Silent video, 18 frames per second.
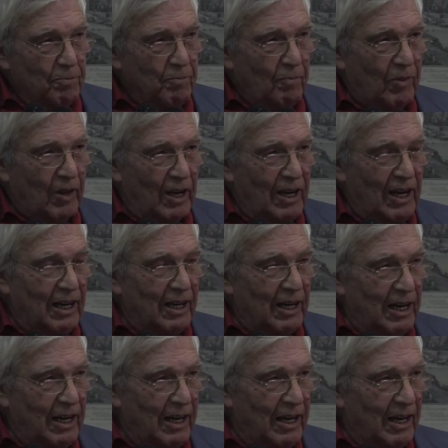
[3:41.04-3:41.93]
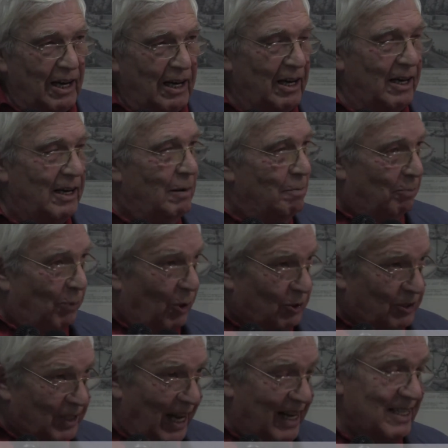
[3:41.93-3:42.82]
mm,
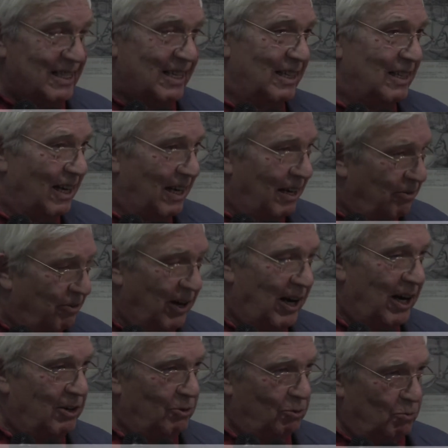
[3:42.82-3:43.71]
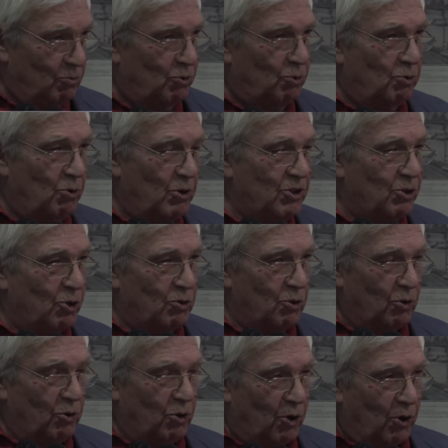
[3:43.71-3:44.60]
l'importanza del referendum, su questo
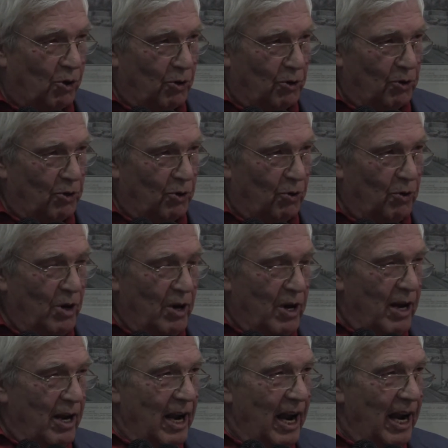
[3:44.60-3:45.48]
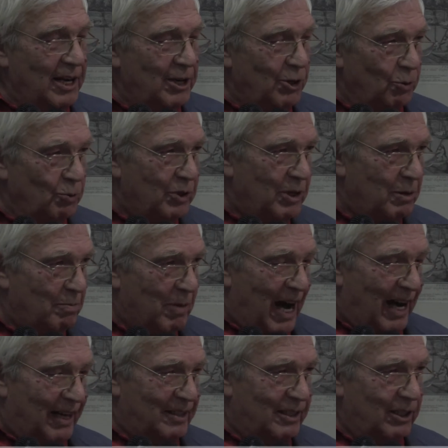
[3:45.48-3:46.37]
concordo, e di un
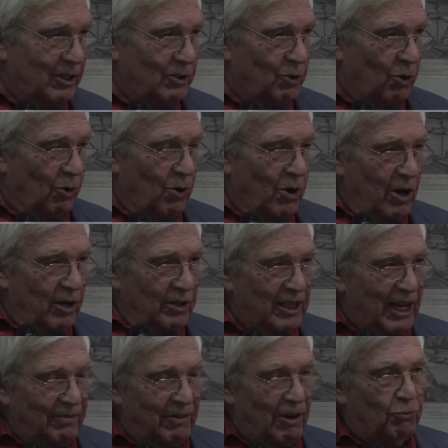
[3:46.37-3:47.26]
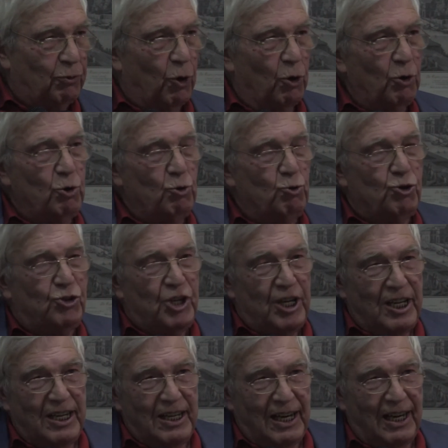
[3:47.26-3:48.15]
dibattito deve
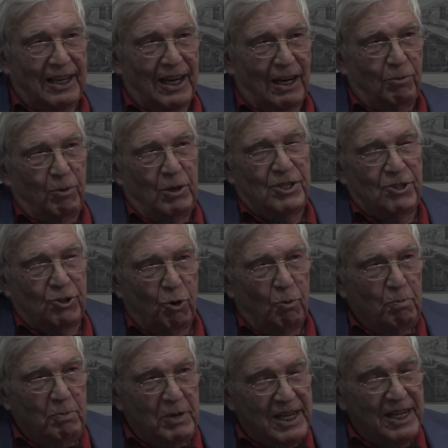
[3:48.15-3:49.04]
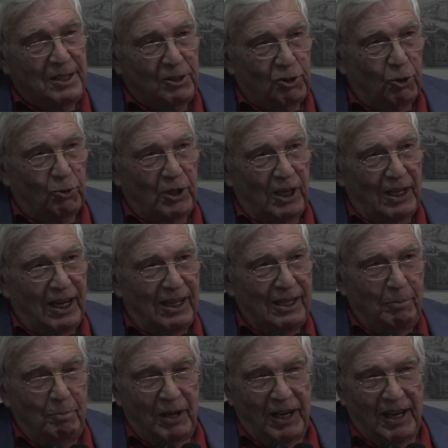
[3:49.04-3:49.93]
fuoriuscire da questo mito della
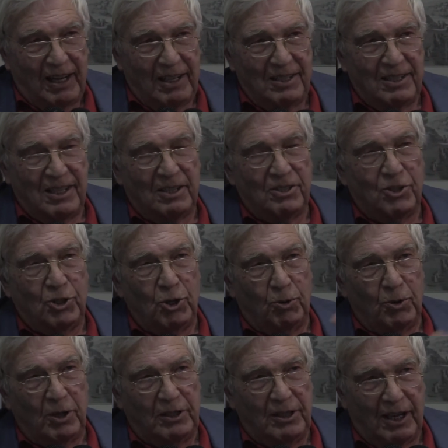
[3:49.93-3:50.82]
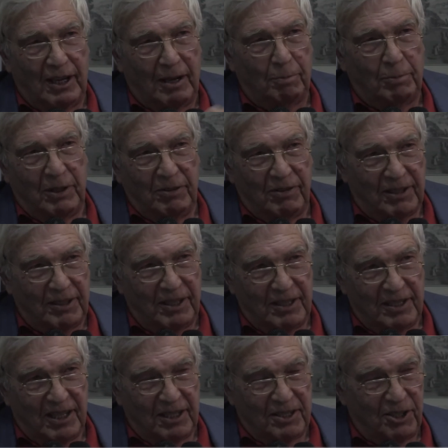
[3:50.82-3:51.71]
liberalizzazione e della
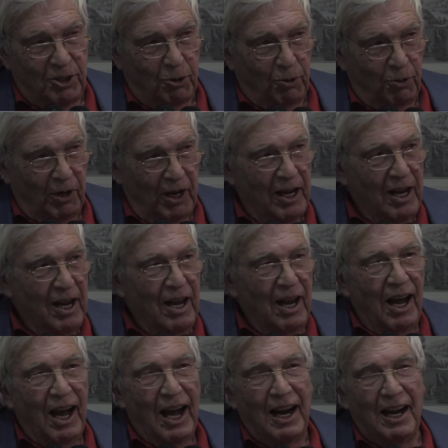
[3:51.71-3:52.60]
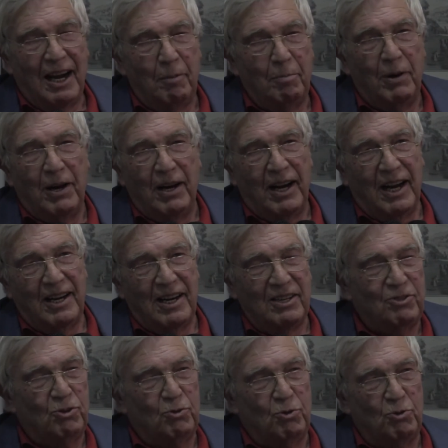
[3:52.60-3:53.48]
privatizzazione, anche perché
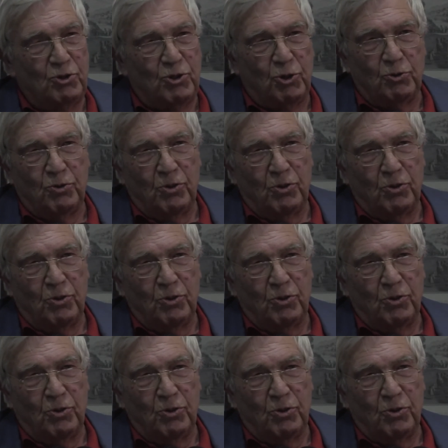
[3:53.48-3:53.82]
adesso noi